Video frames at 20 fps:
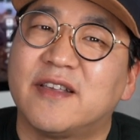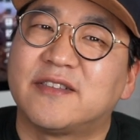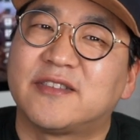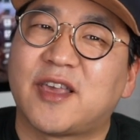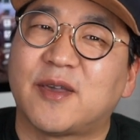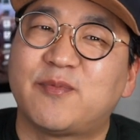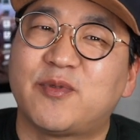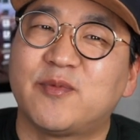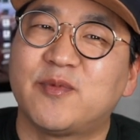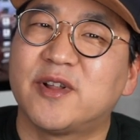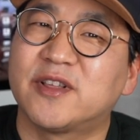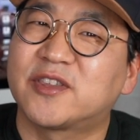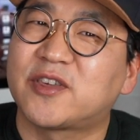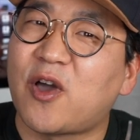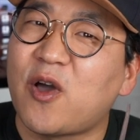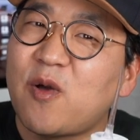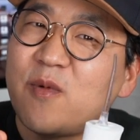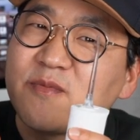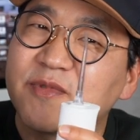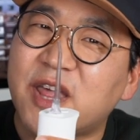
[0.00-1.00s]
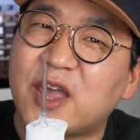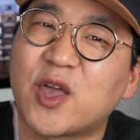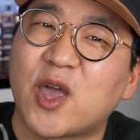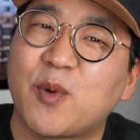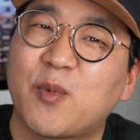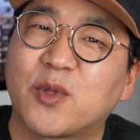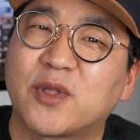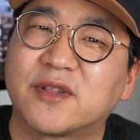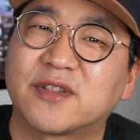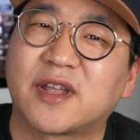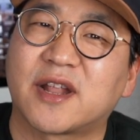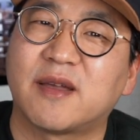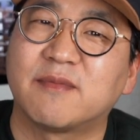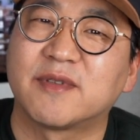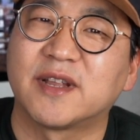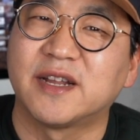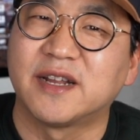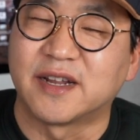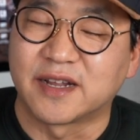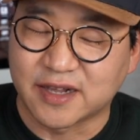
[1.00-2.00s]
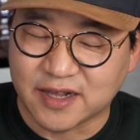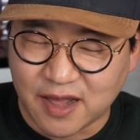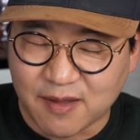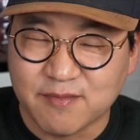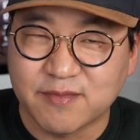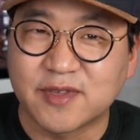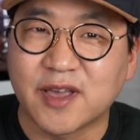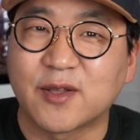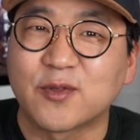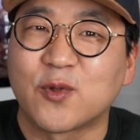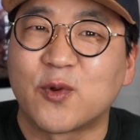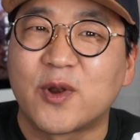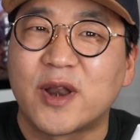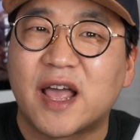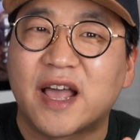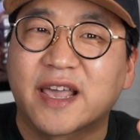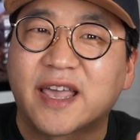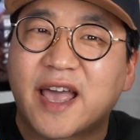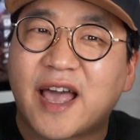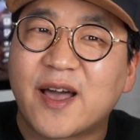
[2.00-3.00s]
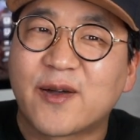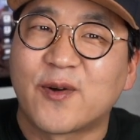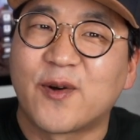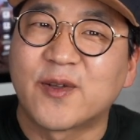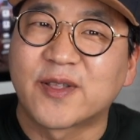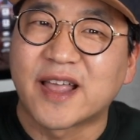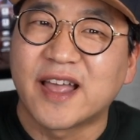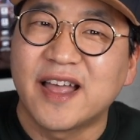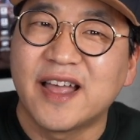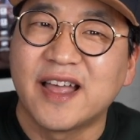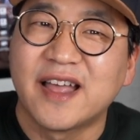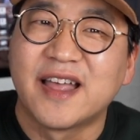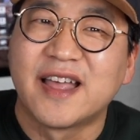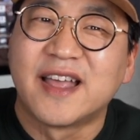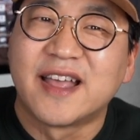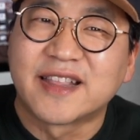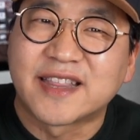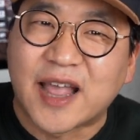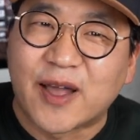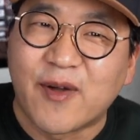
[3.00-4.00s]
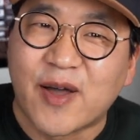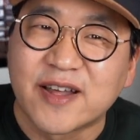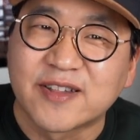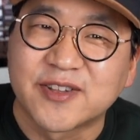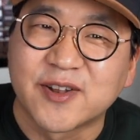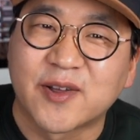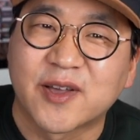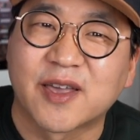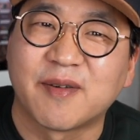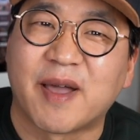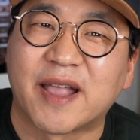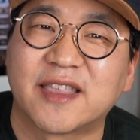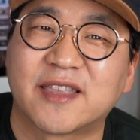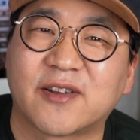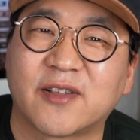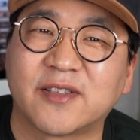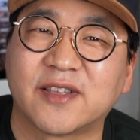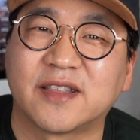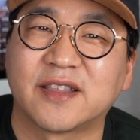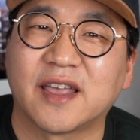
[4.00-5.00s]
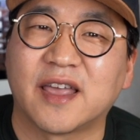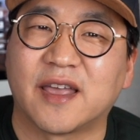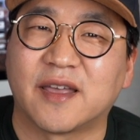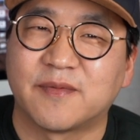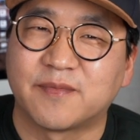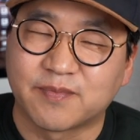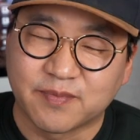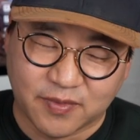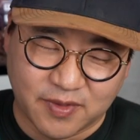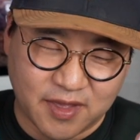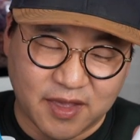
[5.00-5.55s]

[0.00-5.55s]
제품을 처음 사용해보는 사람들을 깜짝 놀라게 하거나 당황스럽게 만들었는데